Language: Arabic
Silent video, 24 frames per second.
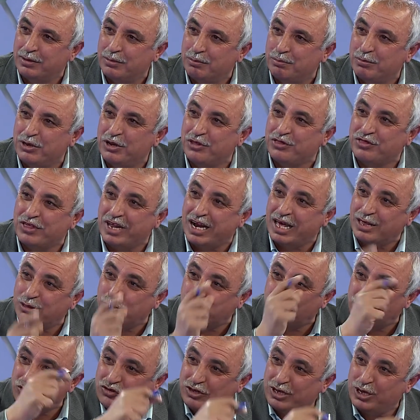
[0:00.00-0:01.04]
من ال
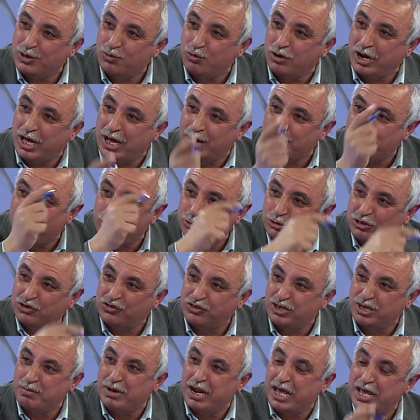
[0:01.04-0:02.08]
93 وال
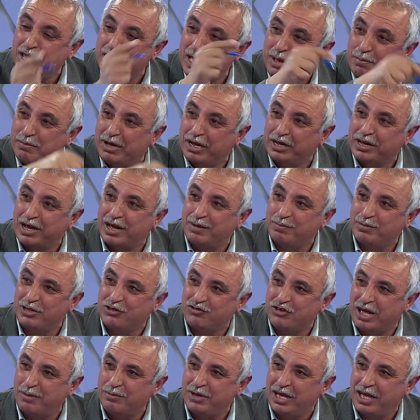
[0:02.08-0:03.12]
94 من ايام ما كان
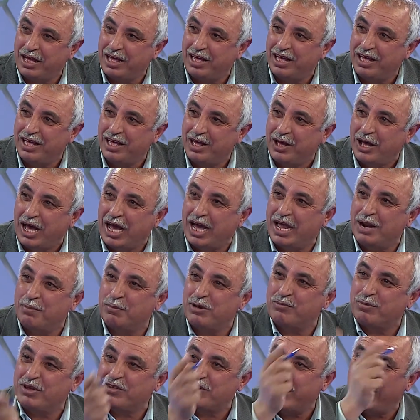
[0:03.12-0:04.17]
بالجامعه على
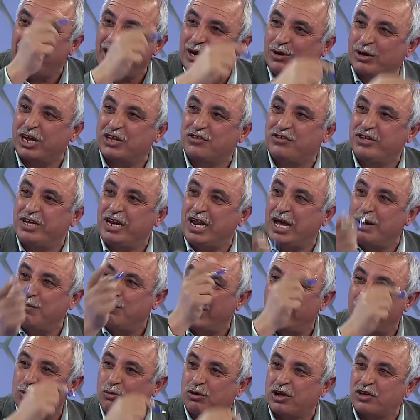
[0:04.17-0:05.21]
مسائل غسيل
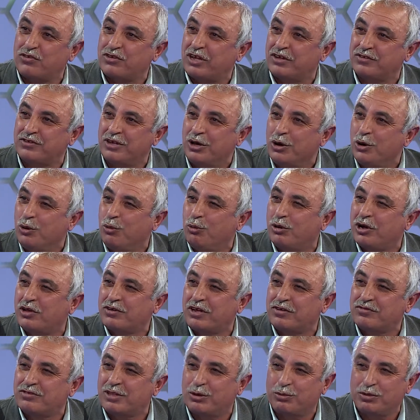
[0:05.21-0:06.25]
اموال وقصص
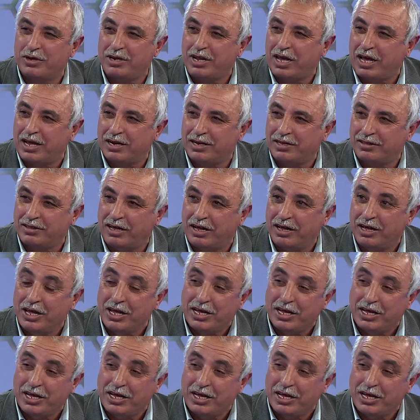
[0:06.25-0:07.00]
وقصص طويله عريضه،